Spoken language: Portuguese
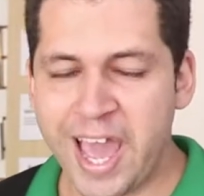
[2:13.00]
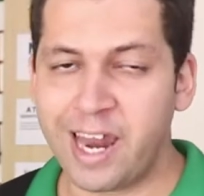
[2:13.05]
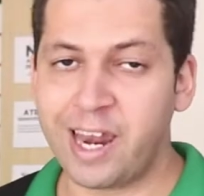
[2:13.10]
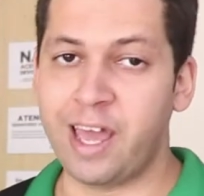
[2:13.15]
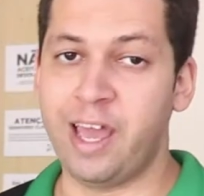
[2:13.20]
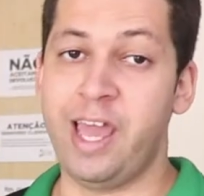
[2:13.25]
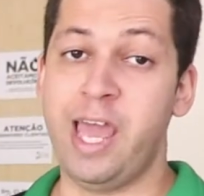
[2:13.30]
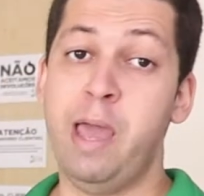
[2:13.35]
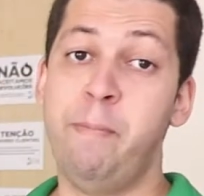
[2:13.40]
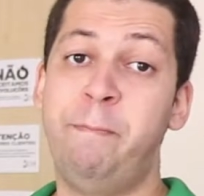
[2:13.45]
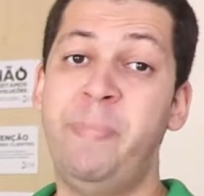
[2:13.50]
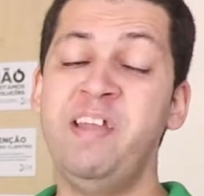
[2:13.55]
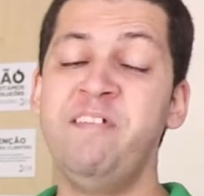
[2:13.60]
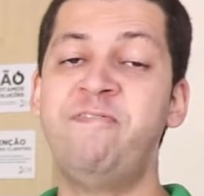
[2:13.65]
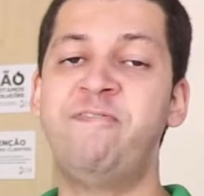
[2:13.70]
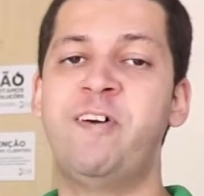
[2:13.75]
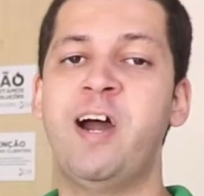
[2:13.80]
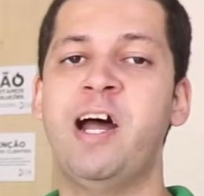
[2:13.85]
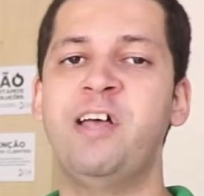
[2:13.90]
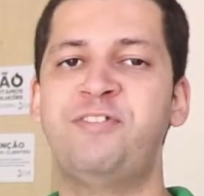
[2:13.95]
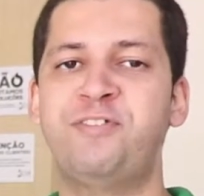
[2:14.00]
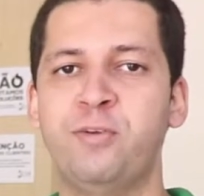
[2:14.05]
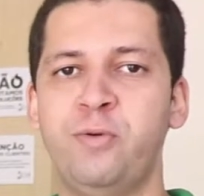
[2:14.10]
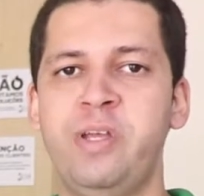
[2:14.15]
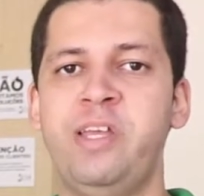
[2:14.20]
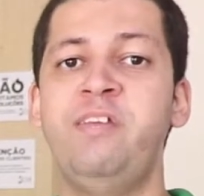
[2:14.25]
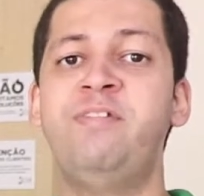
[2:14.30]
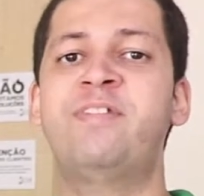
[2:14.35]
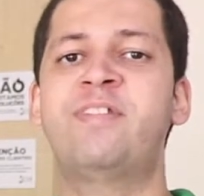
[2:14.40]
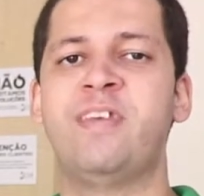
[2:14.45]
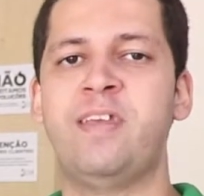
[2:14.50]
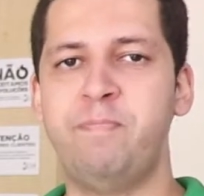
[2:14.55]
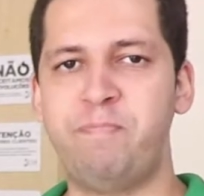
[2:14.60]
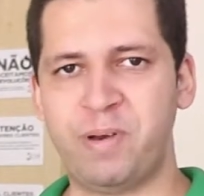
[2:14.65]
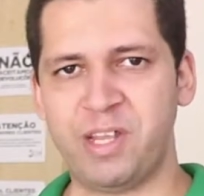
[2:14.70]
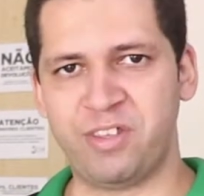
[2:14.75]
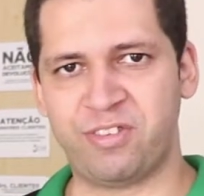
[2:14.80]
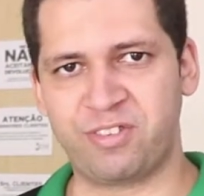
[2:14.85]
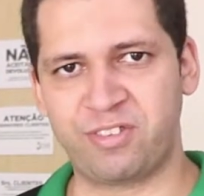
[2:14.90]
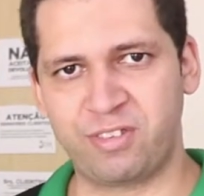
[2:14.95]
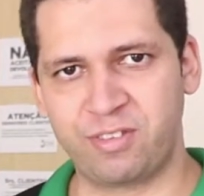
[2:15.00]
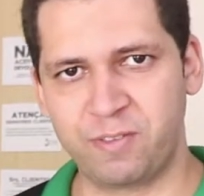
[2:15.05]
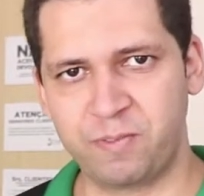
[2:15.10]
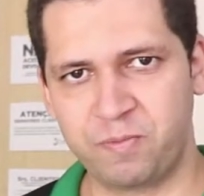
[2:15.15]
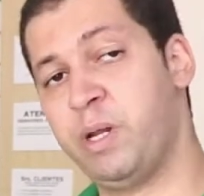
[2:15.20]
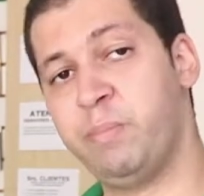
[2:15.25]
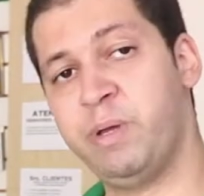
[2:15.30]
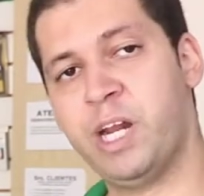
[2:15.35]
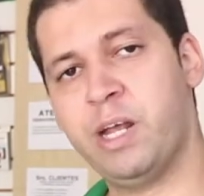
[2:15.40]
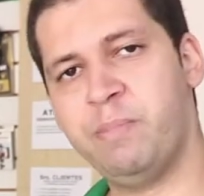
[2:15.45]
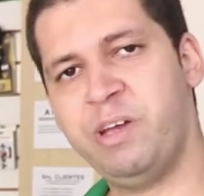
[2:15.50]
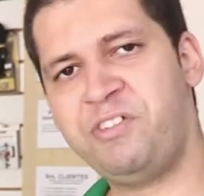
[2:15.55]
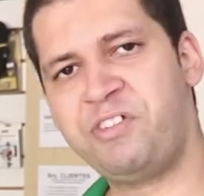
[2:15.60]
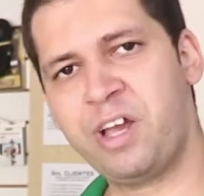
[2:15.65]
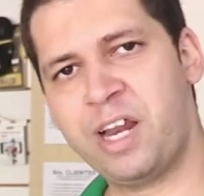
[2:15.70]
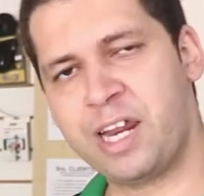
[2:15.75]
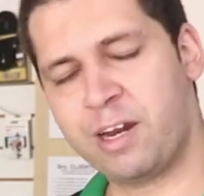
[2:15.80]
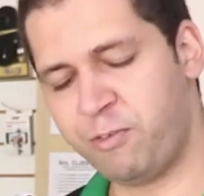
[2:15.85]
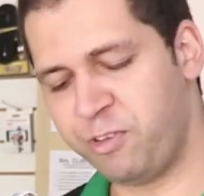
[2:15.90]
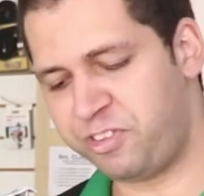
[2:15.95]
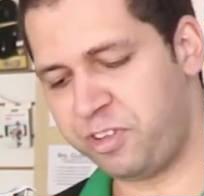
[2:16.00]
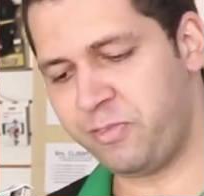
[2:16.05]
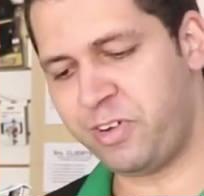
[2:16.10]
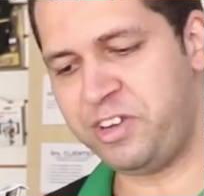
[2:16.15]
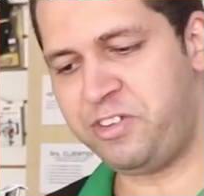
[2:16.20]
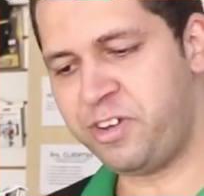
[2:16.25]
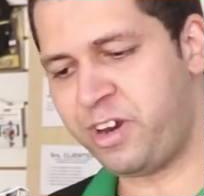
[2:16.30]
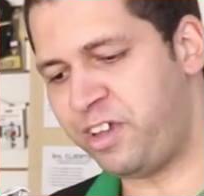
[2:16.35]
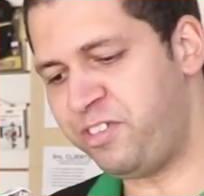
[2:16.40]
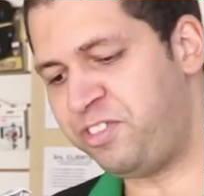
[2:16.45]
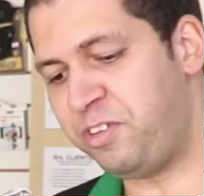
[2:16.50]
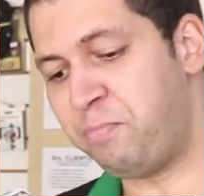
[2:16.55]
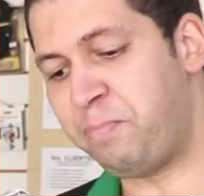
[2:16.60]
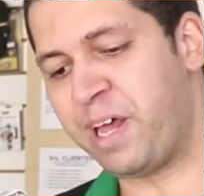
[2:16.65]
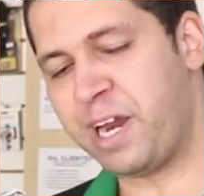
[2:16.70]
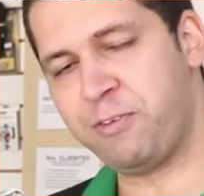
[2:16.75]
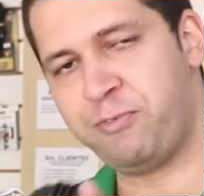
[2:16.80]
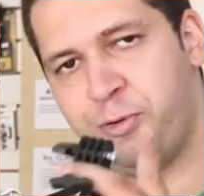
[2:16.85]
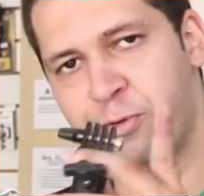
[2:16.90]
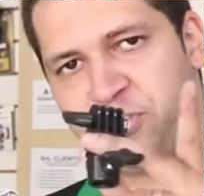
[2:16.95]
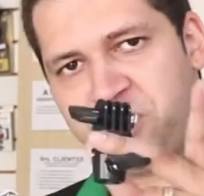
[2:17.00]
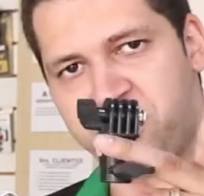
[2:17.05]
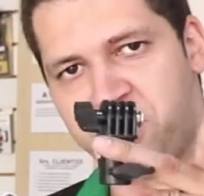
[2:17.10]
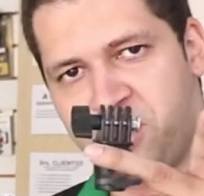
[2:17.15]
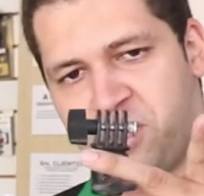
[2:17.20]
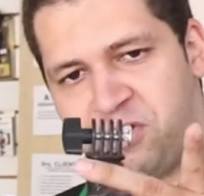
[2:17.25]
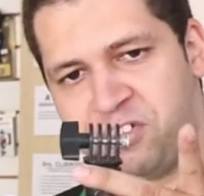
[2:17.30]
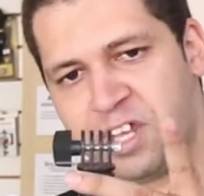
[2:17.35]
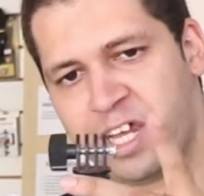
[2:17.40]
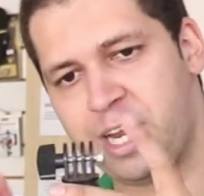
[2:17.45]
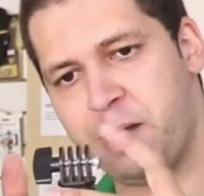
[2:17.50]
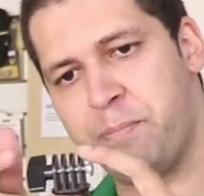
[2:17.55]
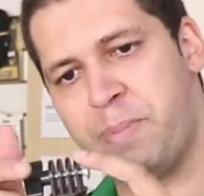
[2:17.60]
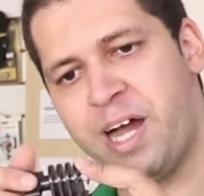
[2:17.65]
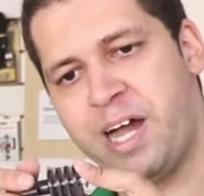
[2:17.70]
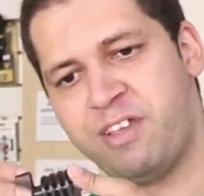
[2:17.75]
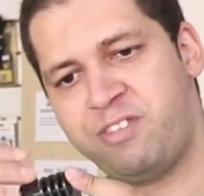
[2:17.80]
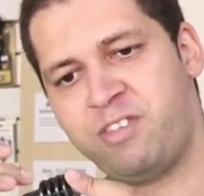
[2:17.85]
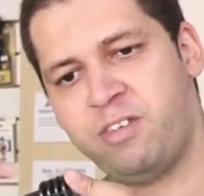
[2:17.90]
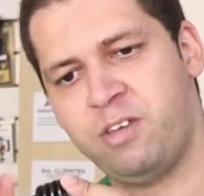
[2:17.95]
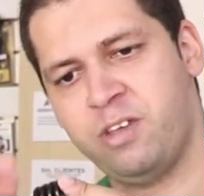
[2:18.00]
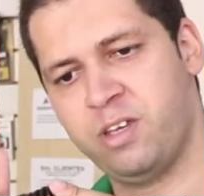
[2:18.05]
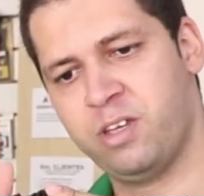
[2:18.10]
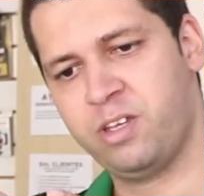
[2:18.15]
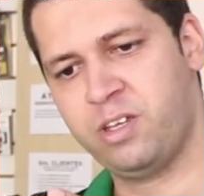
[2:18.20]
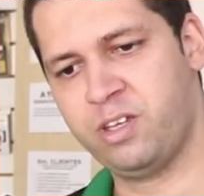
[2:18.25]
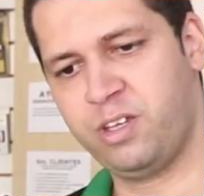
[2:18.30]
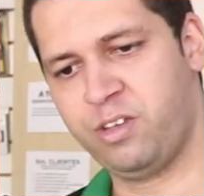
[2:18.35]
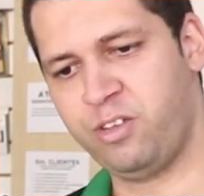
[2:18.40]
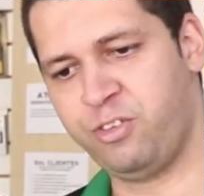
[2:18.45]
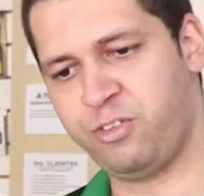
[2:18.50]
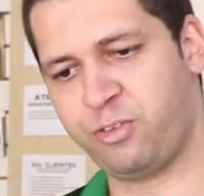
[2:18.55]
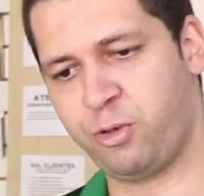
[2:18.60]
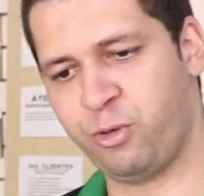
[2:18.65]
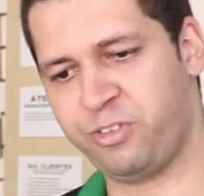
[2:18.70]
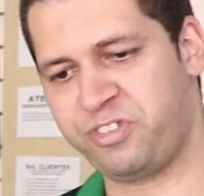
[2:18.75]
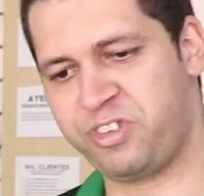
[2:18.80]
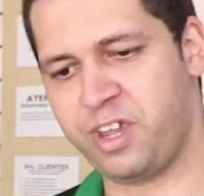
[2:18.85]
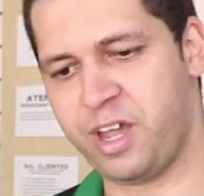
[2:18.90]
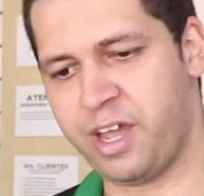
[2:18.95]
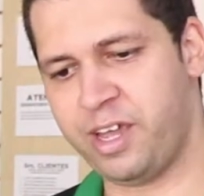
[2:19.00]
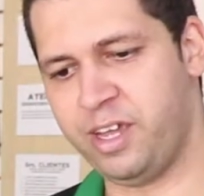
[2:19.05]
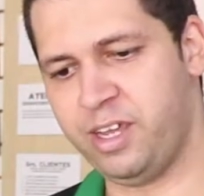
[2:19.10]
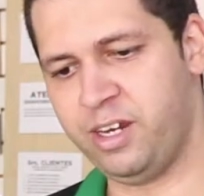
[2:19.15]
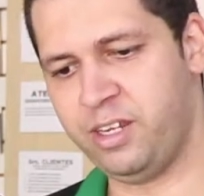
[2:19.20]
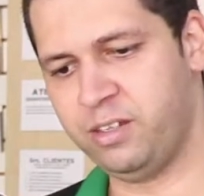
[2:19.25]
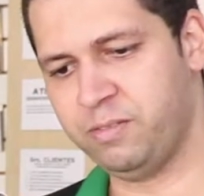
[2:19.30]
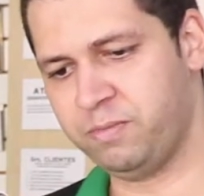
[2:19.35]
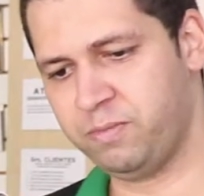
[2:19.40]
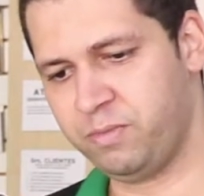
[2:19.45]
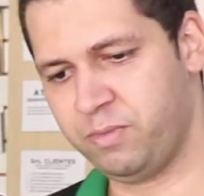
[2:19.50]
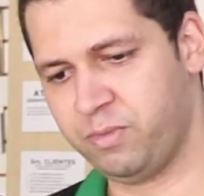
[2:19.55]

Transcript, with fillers: ela, é bem fácil e simples. Primeiramente, galera, você vai tirar esse parafuso aqui que está na base, desrosquear ele.